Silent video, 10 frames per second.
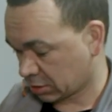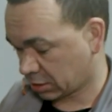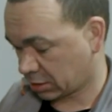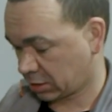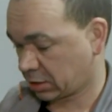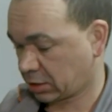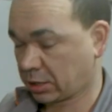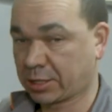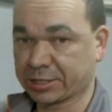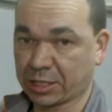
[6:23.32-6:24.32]
Э,
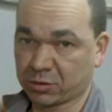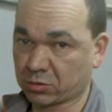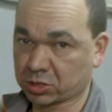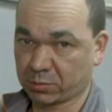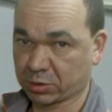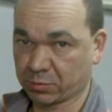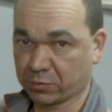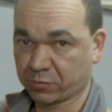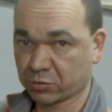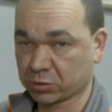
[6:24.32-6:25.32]
хозяин тоже об этом
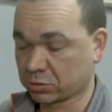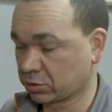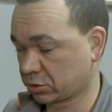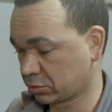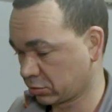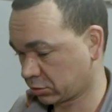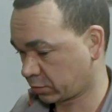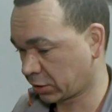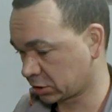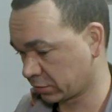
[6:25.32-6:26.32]
не в курсе, то есть у него
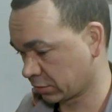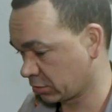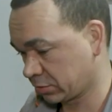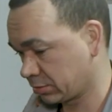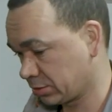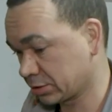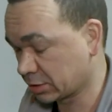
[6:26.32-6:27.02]
спрашивали, он не